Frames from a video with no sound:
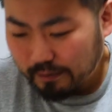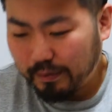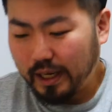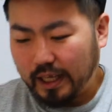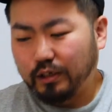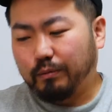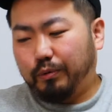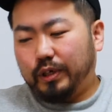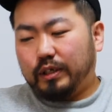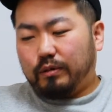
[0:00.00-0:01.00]
まあねちょっと
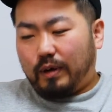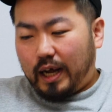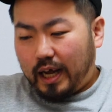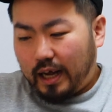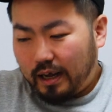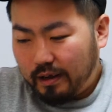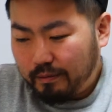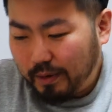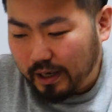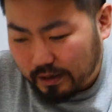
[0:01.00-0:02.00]
ポイントは
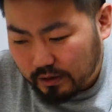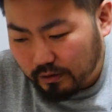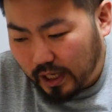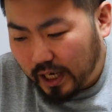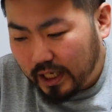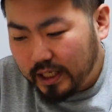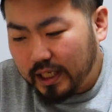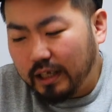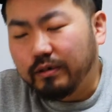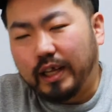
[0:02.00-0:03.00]
まあそんな感
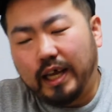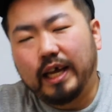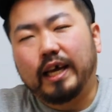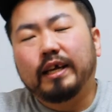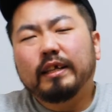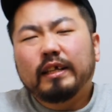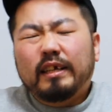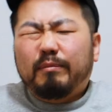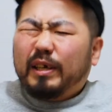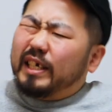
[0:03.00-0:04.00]
じなので、
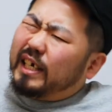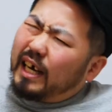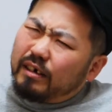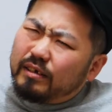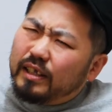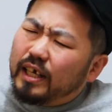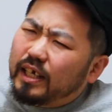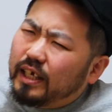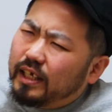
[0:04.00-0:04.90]
まあ、比較的